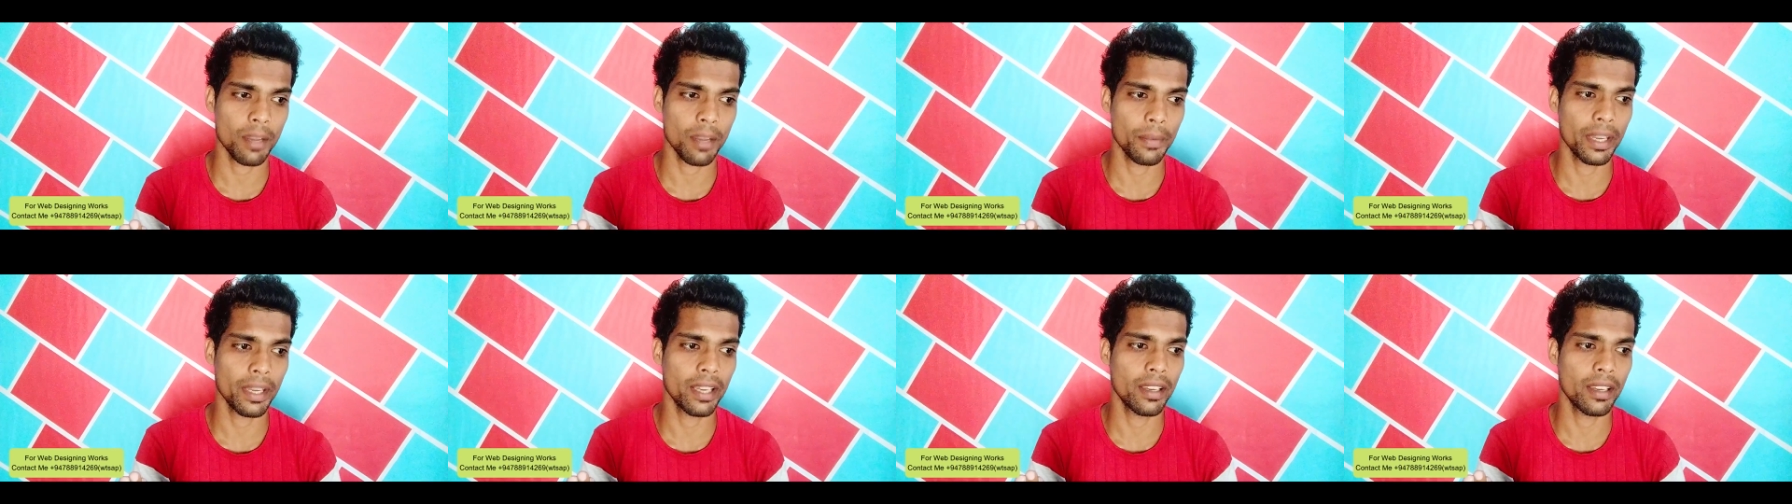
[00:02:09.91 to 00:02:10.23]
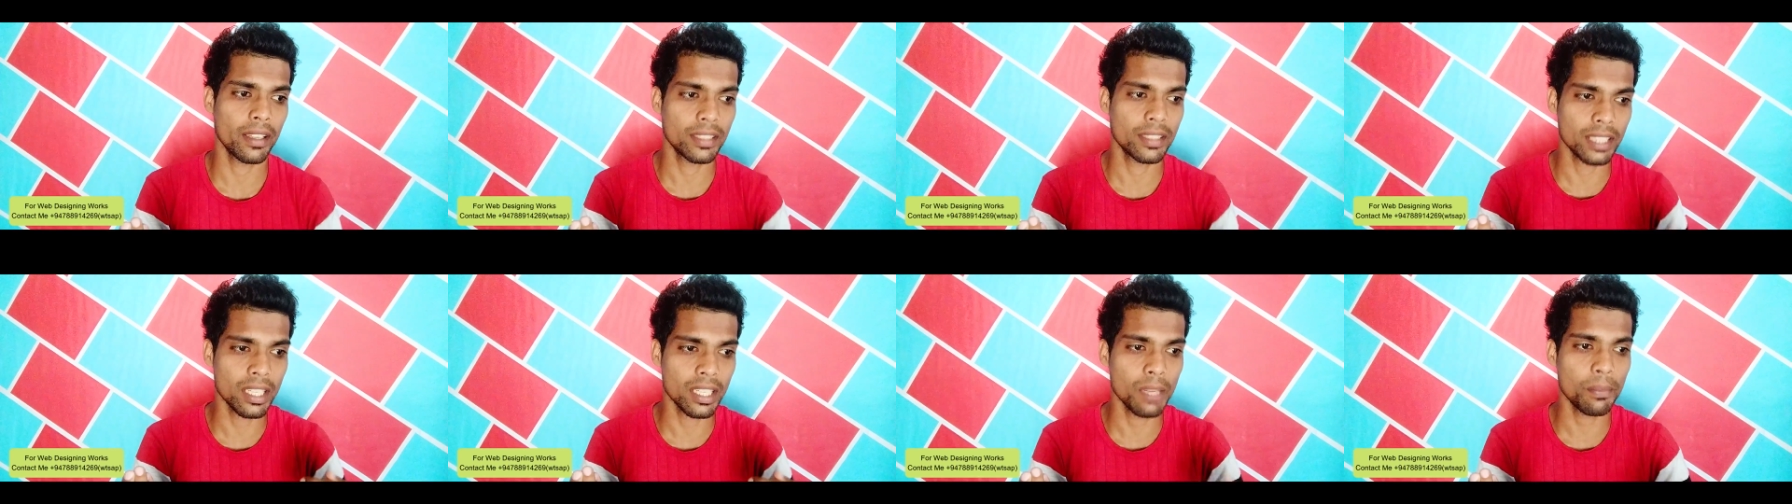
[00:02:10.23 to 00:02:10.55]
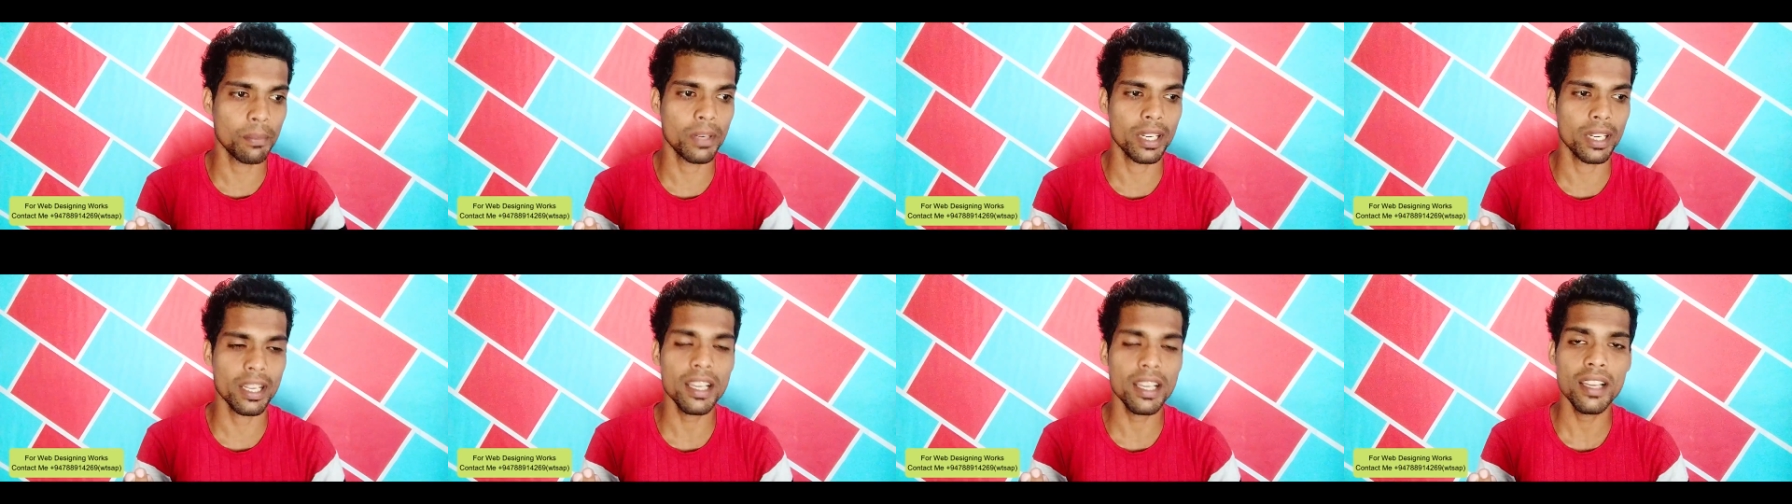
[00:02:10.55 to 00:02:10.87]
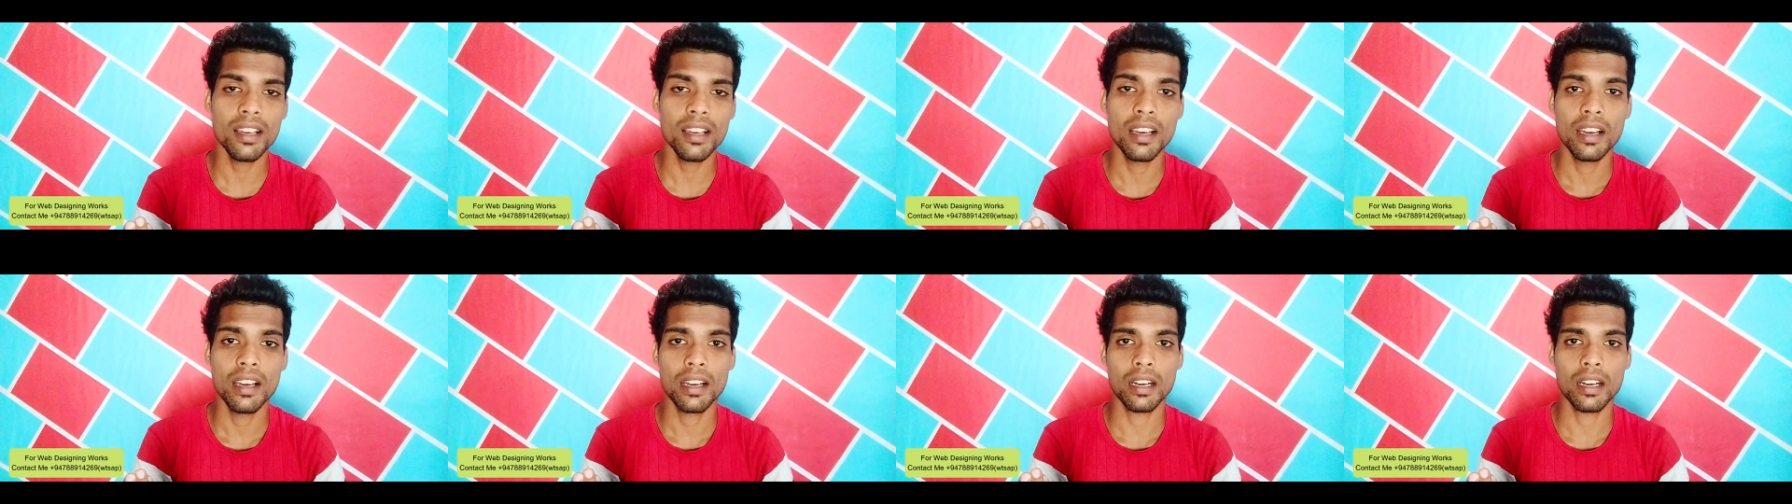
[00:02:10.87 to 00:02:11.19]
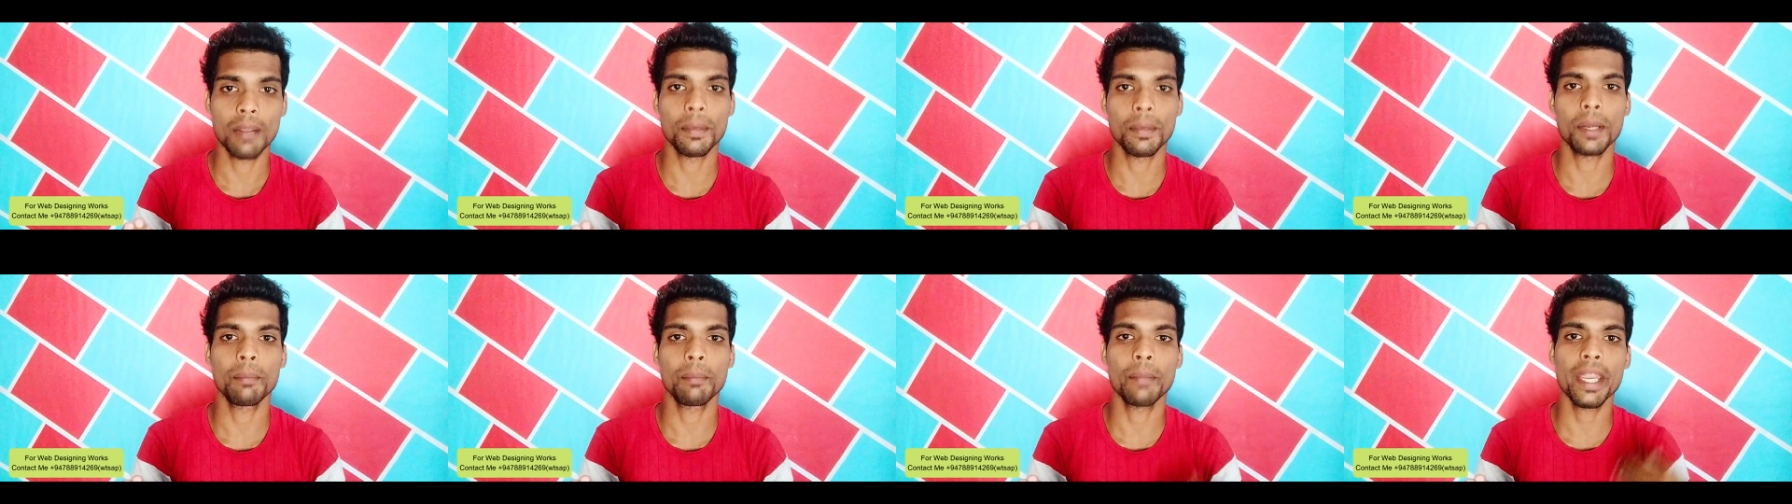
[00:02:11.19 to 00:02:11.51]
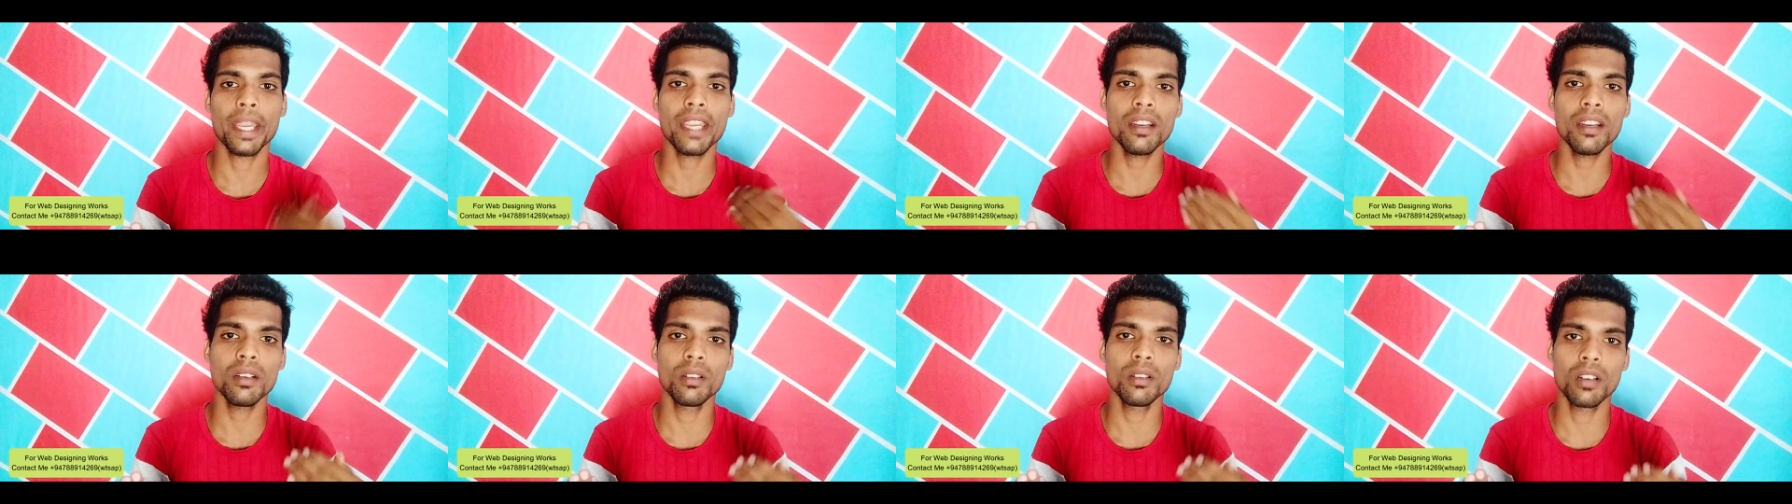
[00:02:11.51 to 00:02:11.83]
நம்ம செல்லப்போனால் நம்மளோட
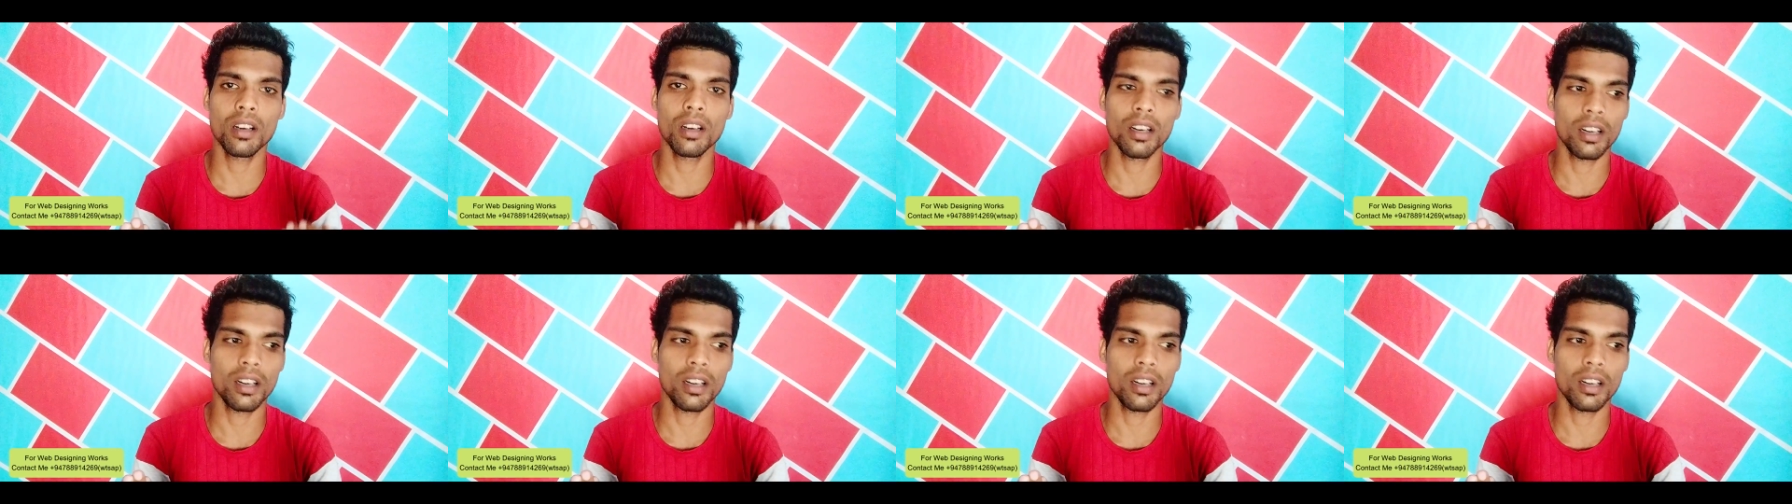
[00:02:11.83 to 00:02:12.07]
மெயின்